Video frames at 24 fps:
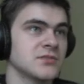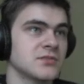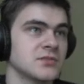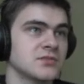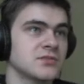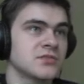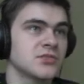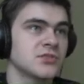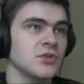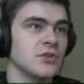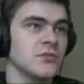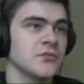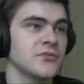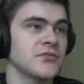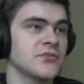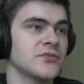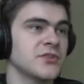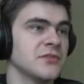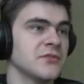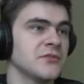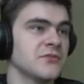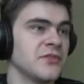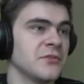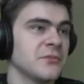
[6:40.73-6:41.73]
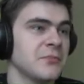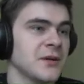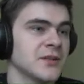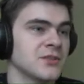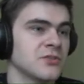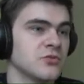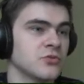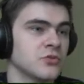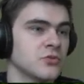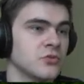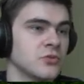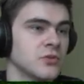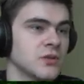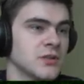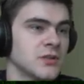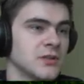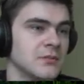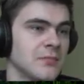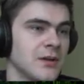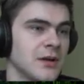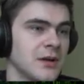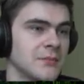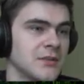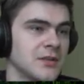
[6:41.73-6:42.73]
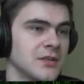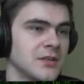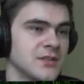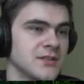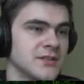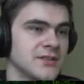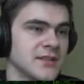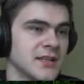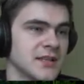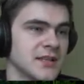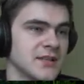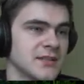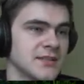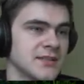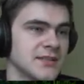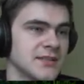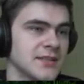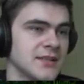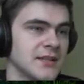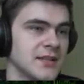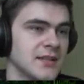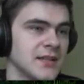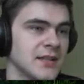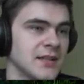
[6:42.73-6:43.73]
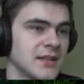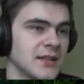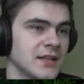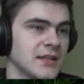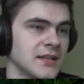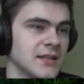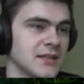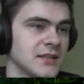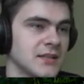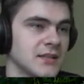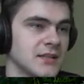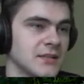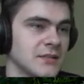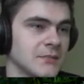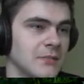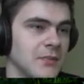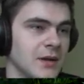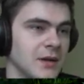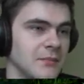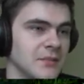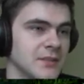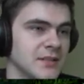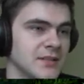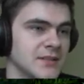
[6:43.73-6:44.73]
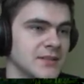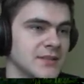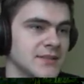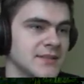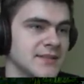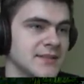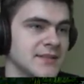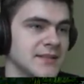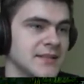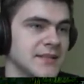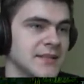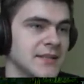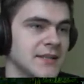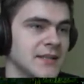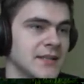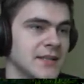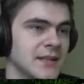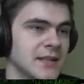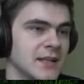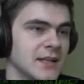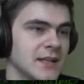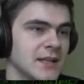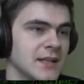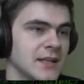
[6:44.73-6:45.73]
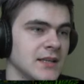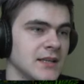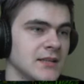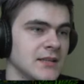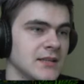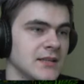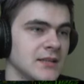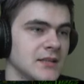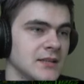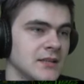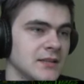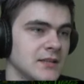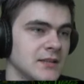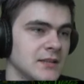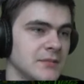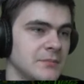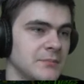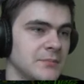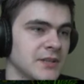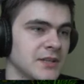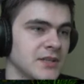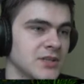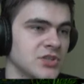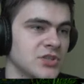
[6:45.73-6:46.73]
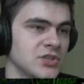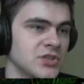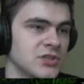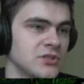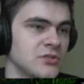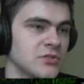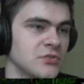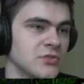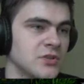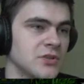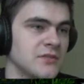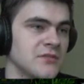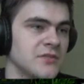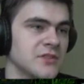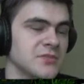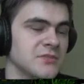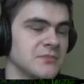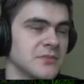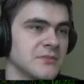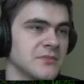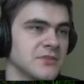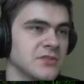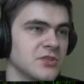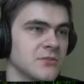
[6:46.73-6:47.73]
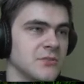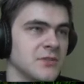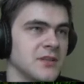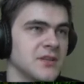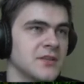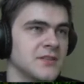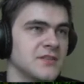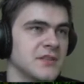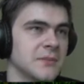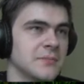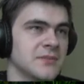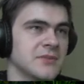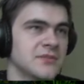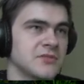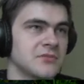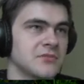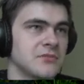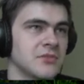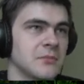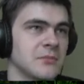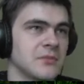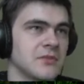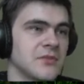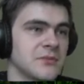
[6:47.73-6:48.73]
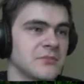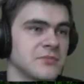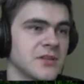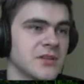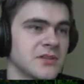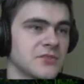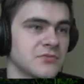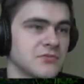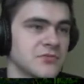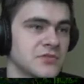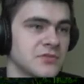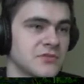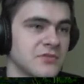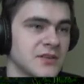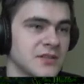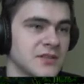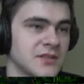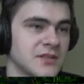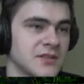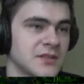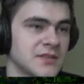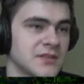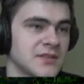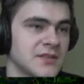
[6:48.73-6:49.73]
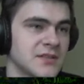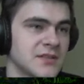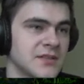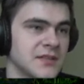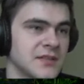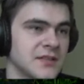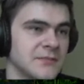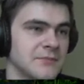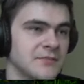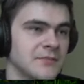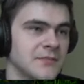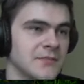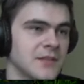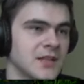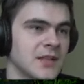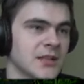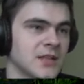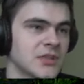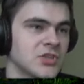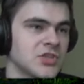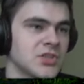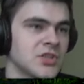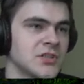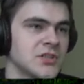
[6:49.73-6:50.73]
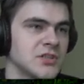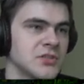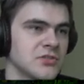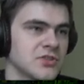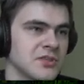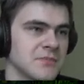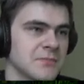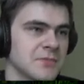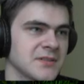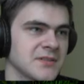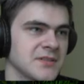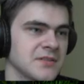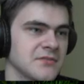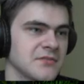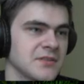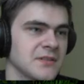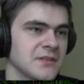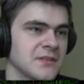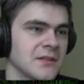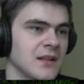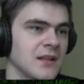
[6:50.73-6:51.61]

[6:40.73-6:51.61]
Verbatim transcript: Co w tym wypadku mamy za skille? Mamy skill E, pierwszy, drugi weźmiemy sobie i zaprezentujemy Wam teraz używanie tych skilli. Trzeci to jest pasywny.